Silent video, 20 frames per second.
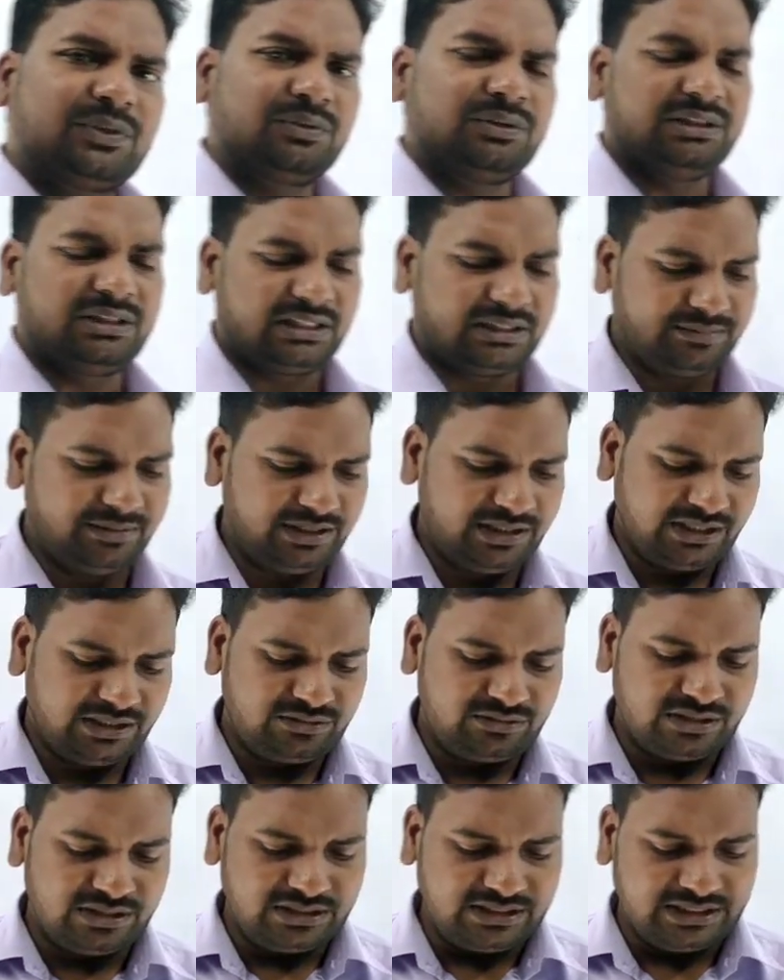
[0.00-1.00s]
क्योंकि तभी डियर
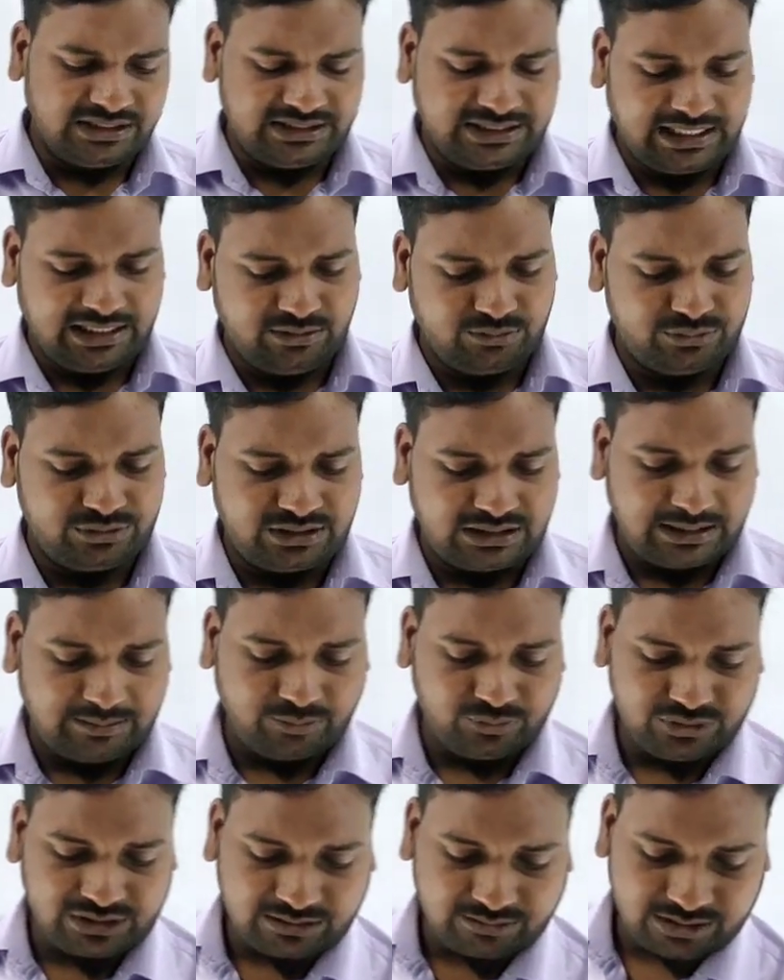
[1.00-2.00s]
स्टूडेंट्स ये सारे क्वेश्चन
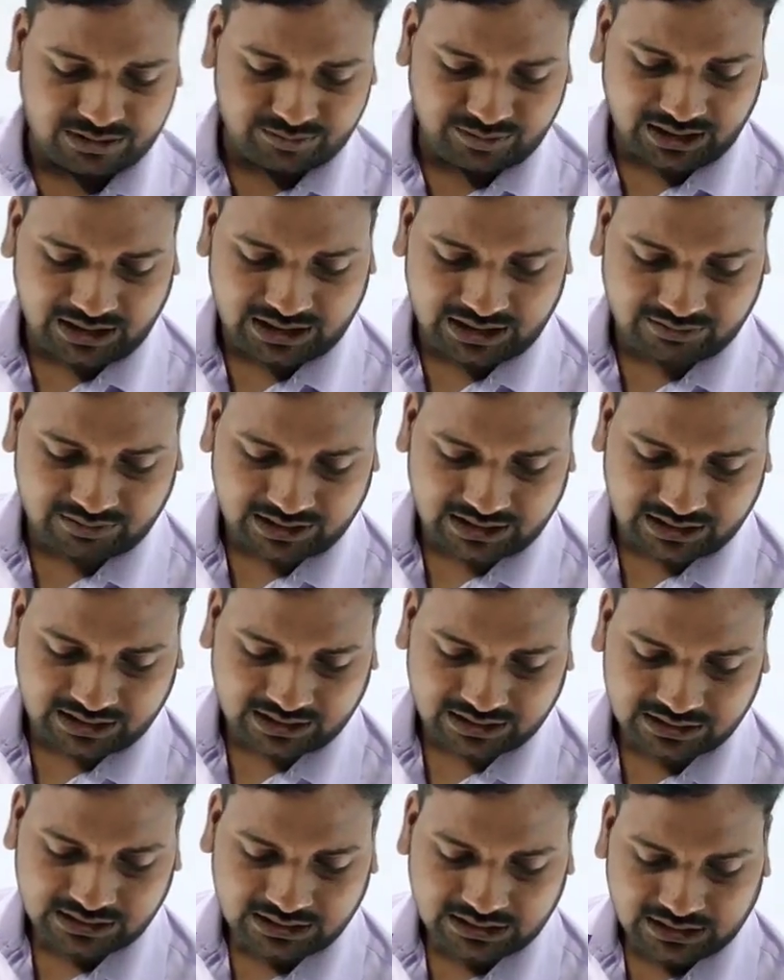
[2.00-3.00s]
आपको समझ में आने वाले
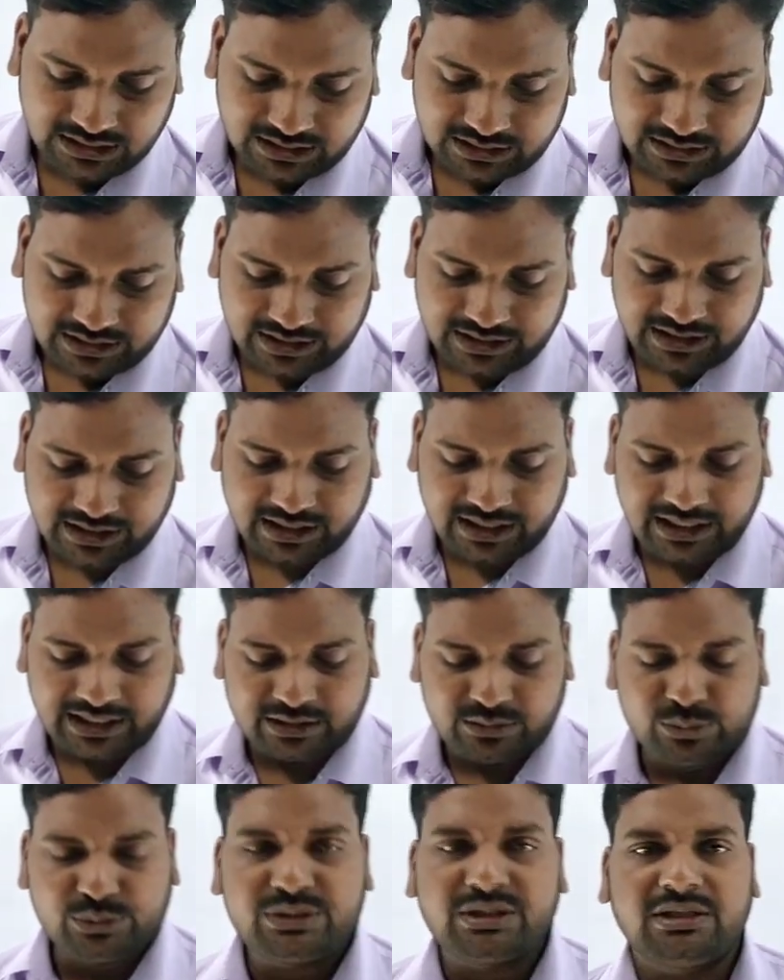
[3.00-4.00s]
हैं देखिएगा
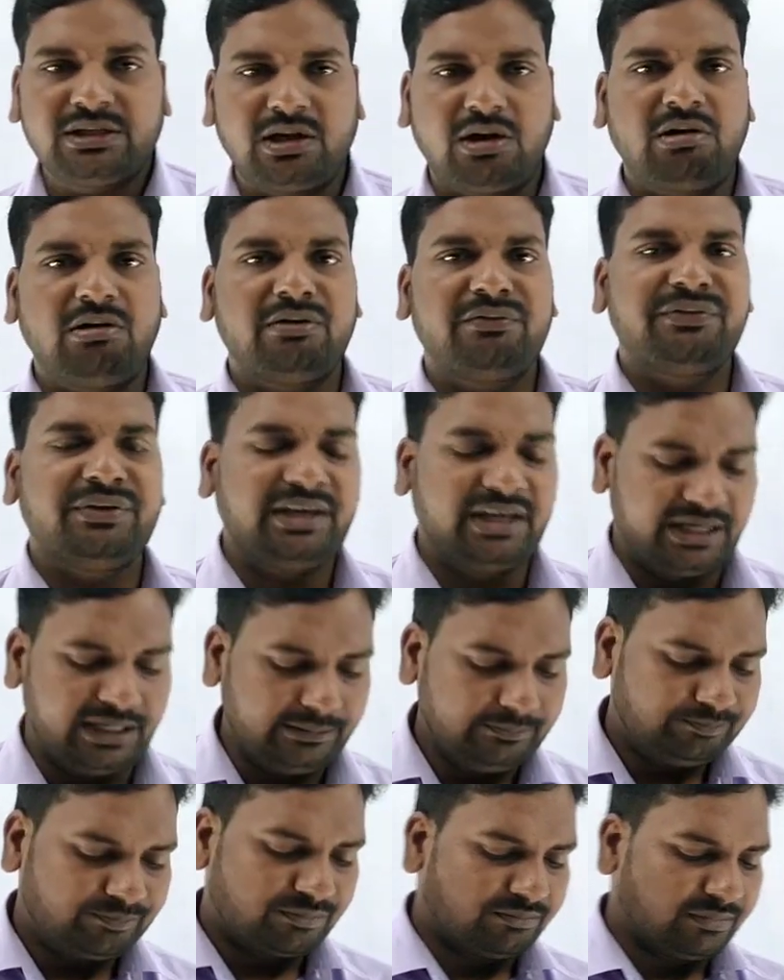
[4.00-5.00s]
एक क्वेश्चन और भी है
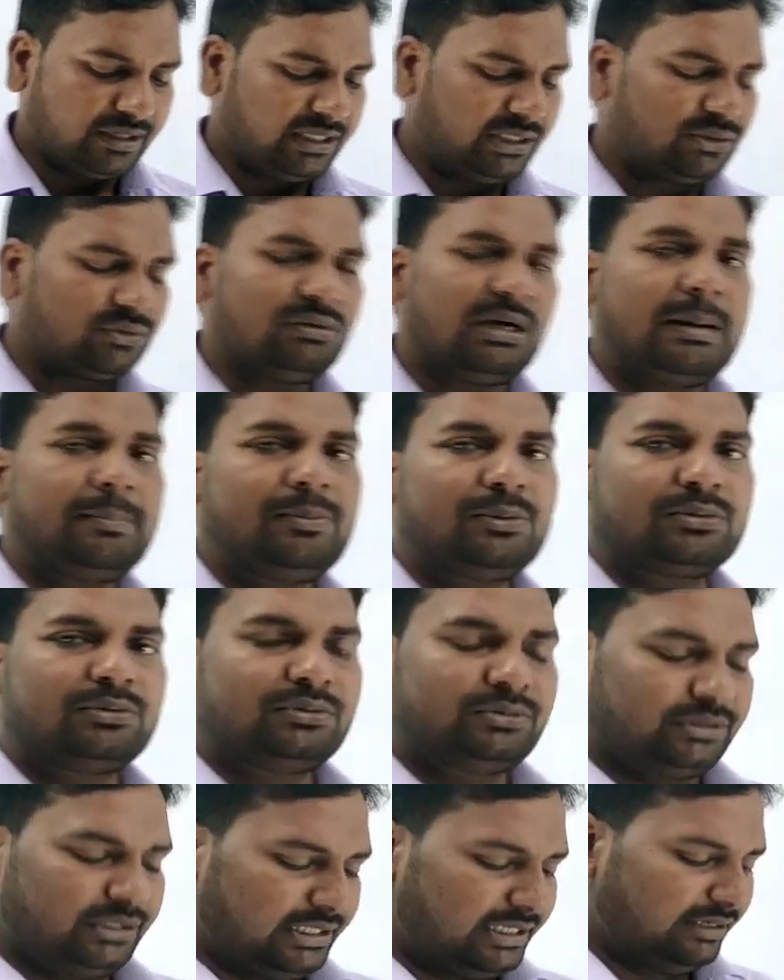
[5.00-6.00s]
मैं इसको आप
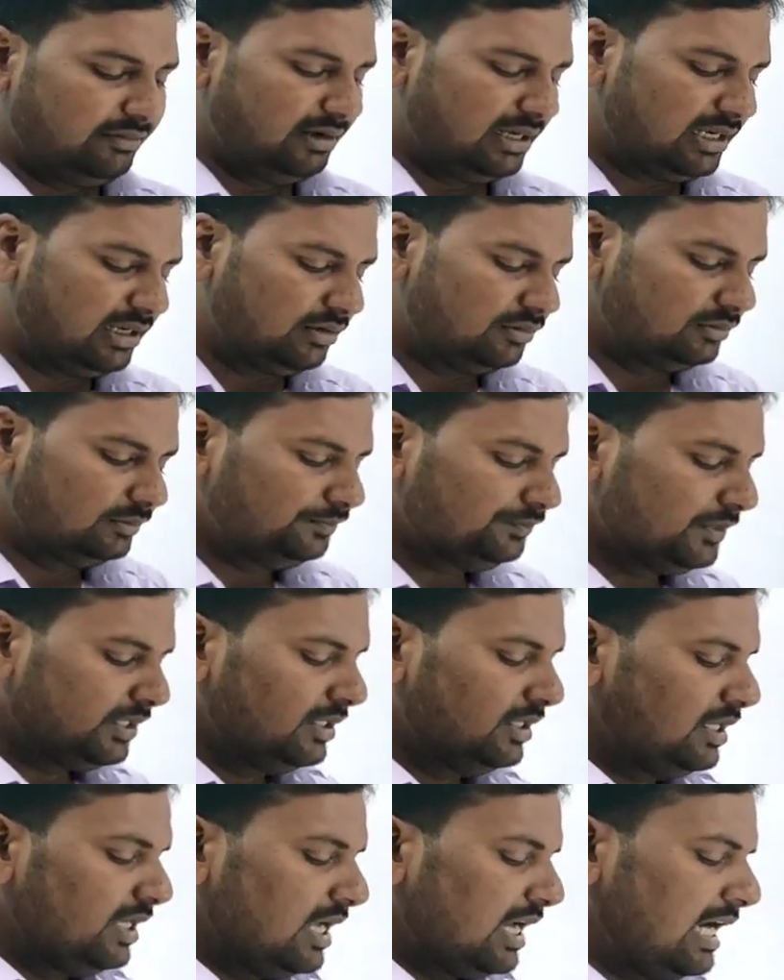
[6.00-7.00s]
लोगों को देने वाला हूँ
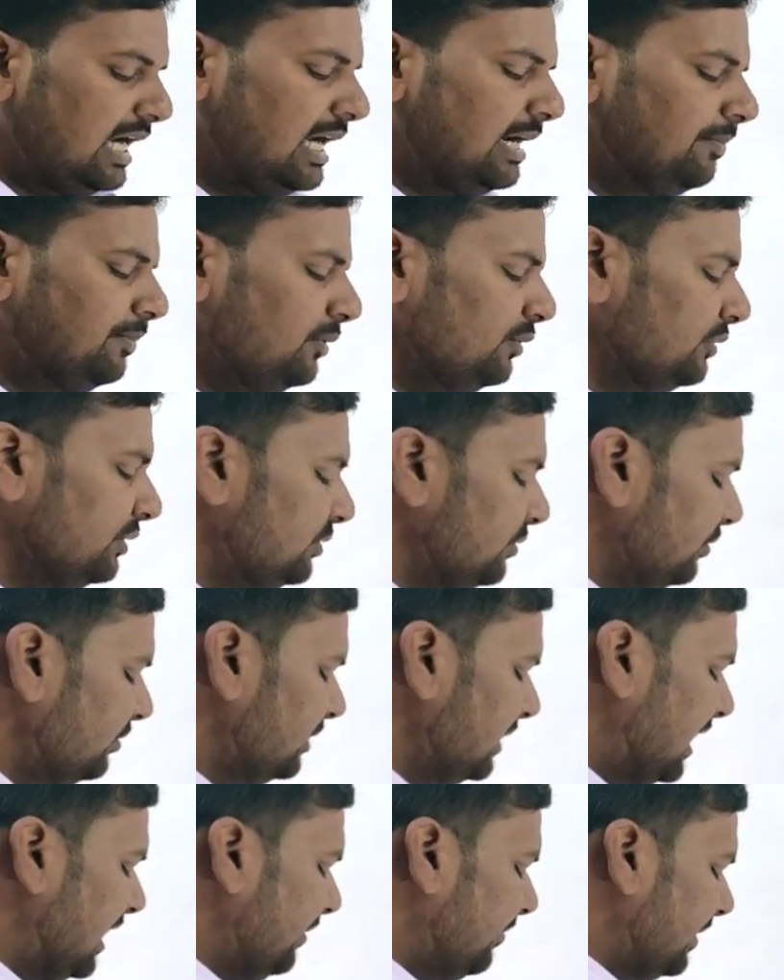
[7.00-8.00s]
आप लोग इसको
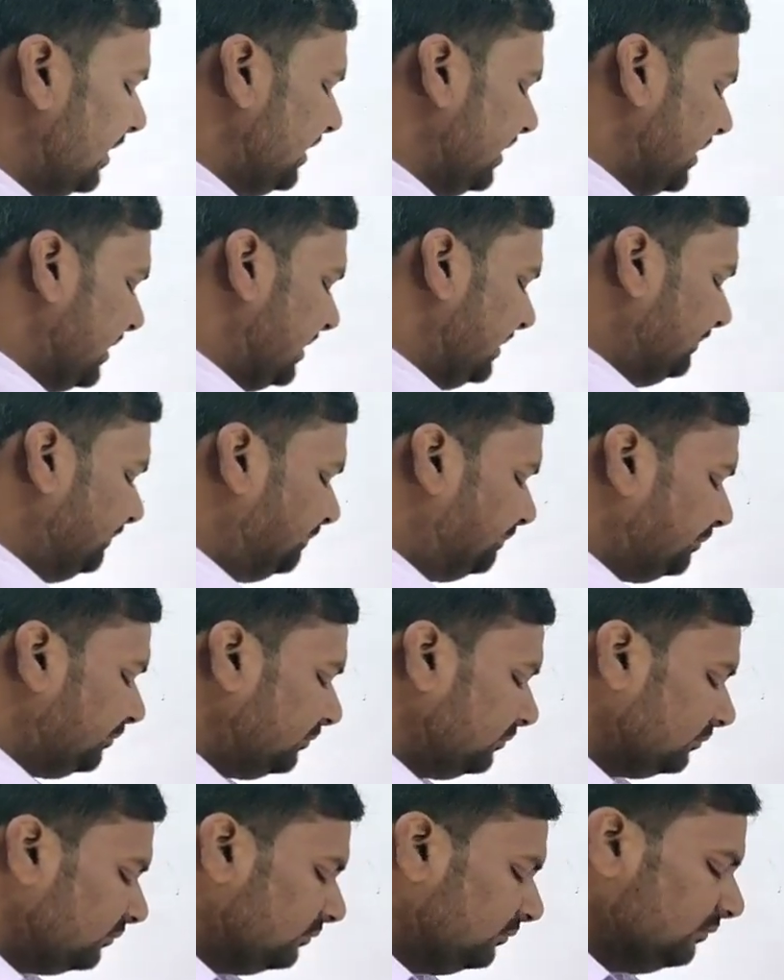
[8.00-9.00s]
सॉल्व करिएगा
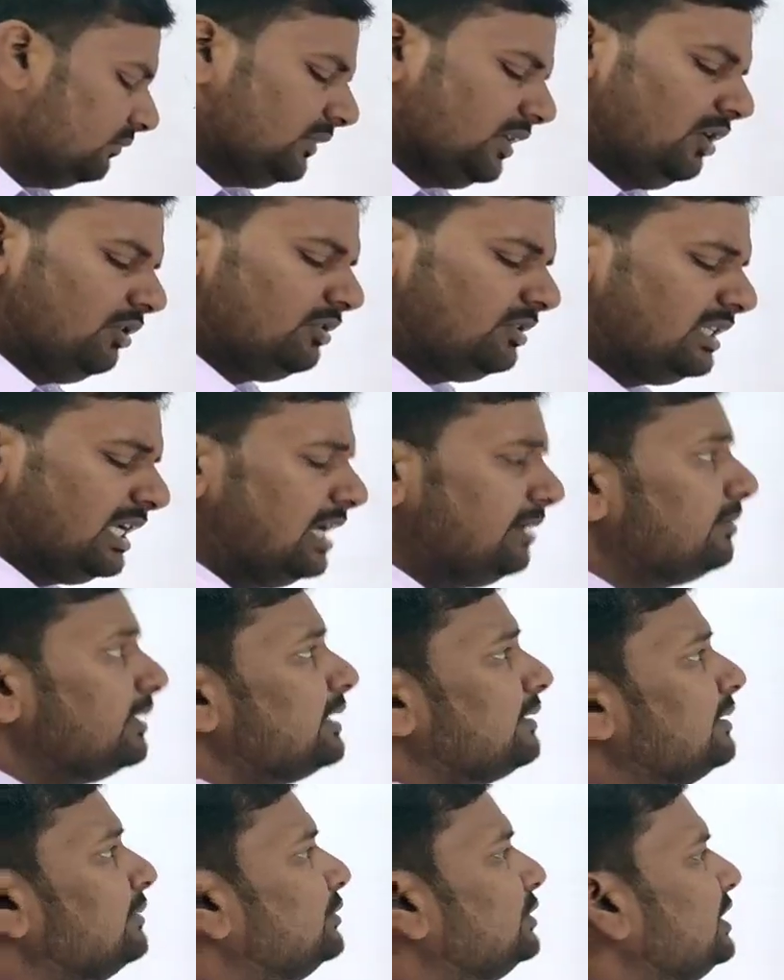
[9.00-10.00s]
और सॉल्व
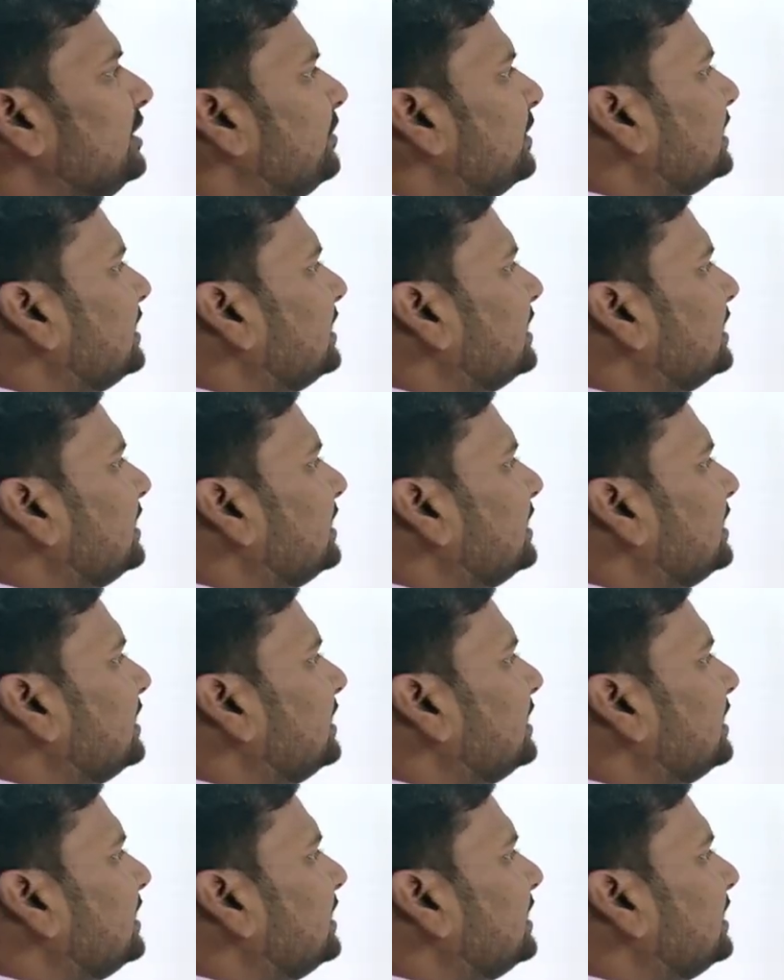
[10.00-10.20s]
करके मुझे